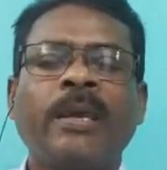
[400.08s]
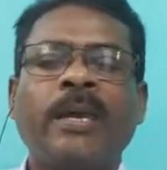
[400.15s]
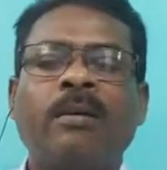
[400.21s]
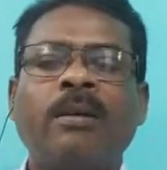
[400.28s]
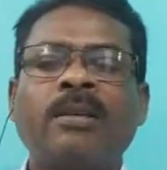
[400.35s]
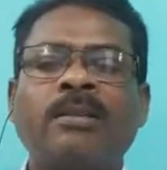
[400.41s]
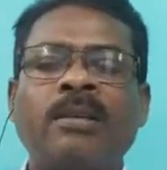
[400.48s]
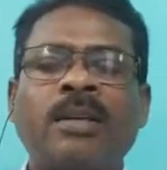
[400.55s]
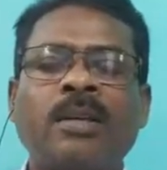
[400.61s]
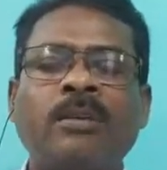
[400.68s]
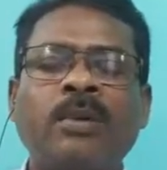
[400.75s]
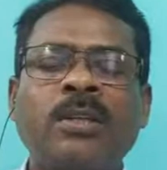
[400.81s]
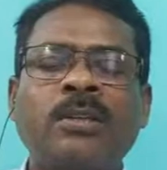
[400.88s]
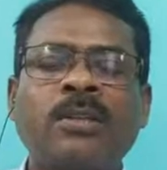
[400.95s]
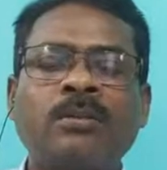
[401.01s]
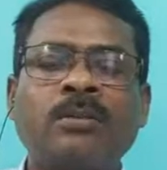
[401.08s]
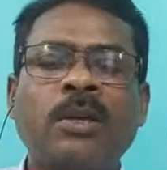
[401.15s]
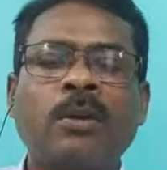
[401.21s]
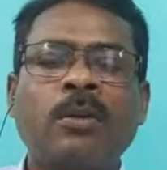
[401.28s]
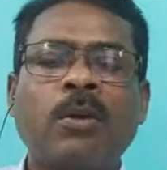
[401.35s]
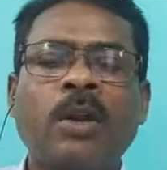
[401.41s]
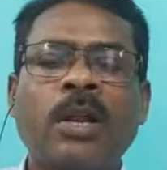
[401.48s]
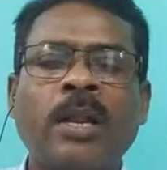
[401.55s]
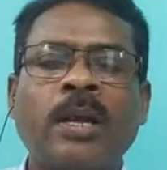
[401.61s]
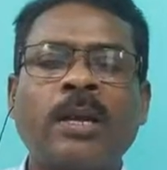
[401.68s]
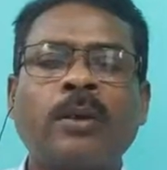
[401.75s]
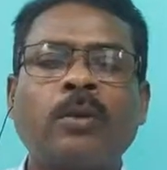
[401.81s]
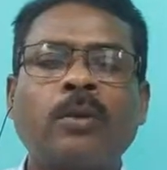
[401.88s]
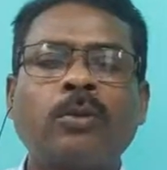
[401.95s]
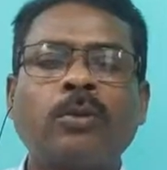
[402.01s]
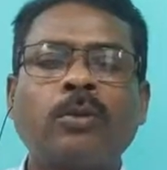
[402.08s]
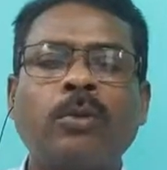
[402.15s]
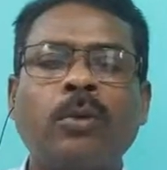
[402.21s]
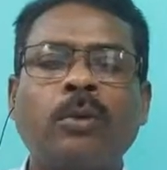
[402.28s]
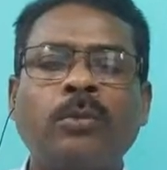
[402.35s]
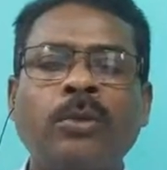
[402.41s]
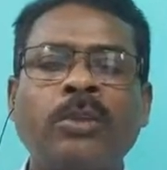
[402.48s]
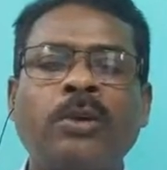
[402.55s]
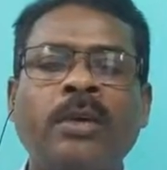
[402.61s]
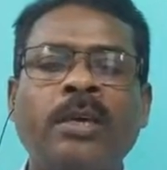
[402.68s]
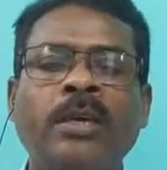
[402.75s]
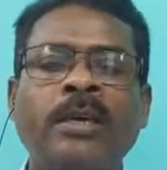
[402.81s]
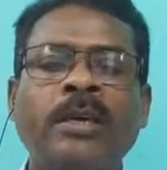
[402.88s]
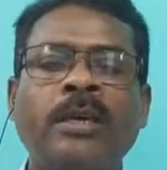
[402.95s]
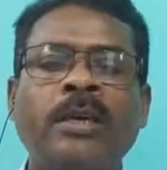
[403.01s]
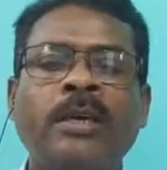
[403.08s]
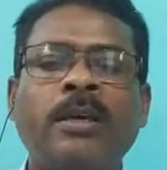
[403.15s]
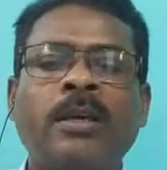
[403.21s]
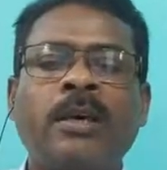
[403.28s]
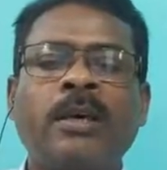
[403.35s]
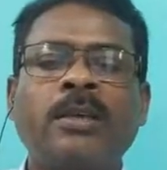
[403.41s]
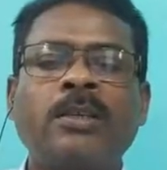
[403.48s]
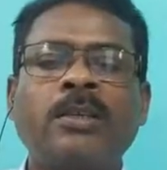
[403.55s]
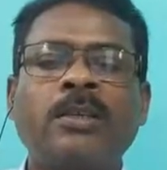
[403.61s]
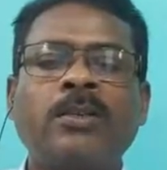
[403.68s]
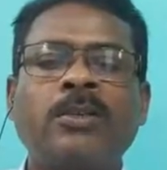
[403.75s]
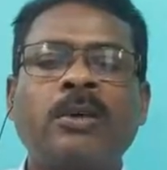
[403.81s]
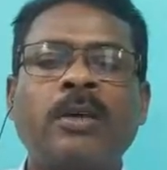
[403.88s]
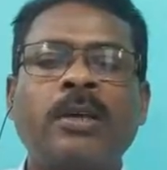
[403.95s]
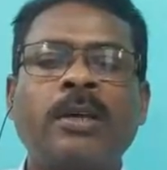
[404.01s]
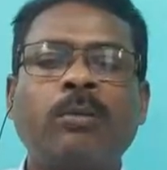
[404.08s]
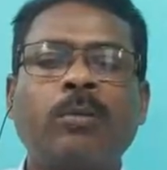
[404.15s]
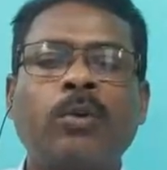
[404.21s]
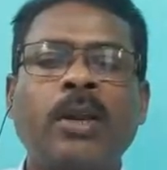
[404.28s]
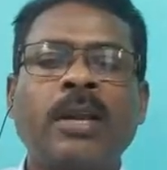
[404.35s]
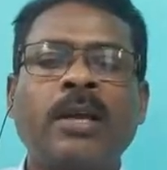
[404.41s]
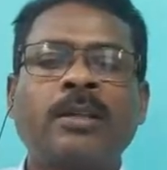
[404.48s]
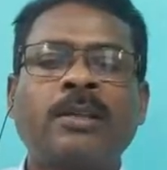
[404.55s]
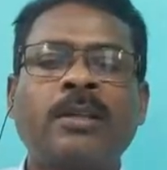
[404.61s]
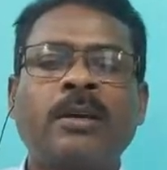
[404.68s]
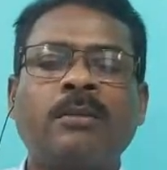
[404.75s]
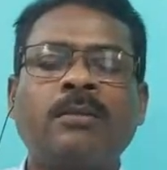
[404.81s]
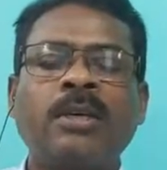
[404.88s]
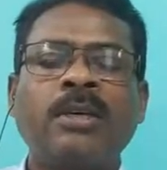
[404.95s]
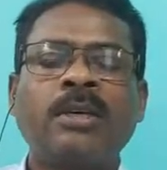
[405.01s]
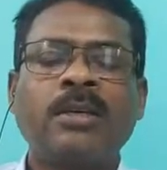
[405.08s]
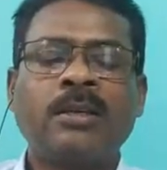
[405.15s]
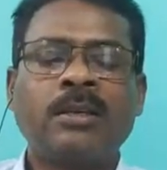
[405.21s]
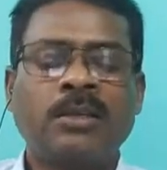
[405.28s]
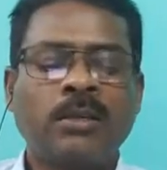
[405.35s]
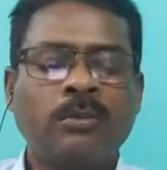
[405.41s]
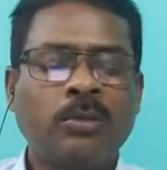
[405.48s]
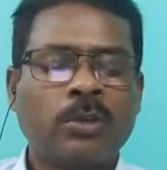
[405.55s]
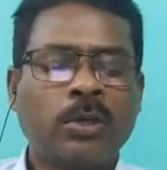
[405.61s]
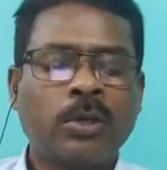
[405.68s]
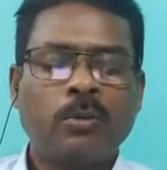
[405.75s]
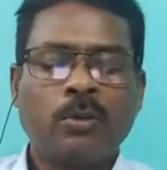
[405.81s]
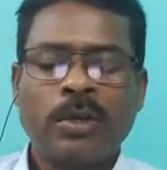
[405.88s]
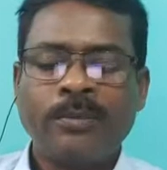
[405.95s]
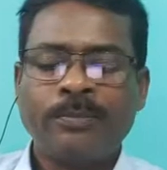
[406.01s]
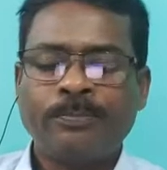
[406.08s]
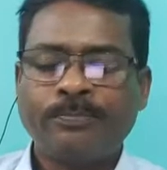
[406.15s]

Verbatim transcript: এবারে সেকেন্ড প্রেসক্রিপশান করার আগে কতগুলো বিষয়ে চিকিৎসকের মনে রাখতে হবে সেই বিষয়গুলি